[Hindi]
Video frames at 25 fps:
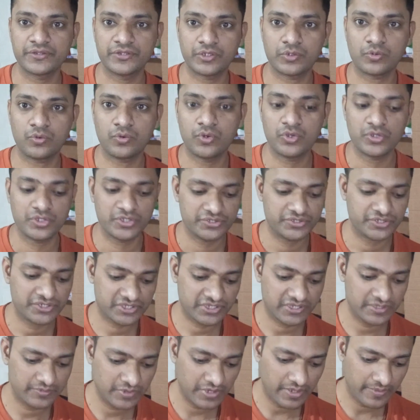देखो
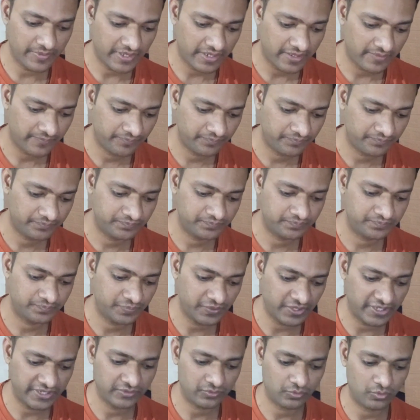जिसने भी हमारा
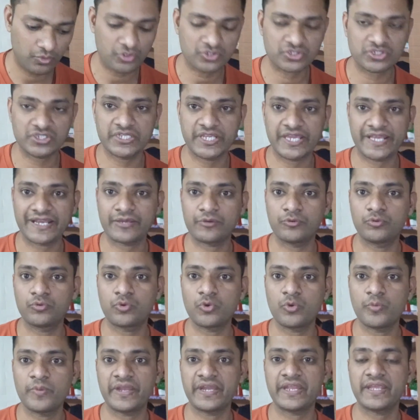पेड कोर्स लिया ना
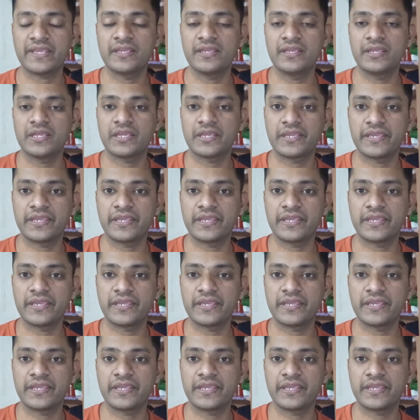उनको मैंने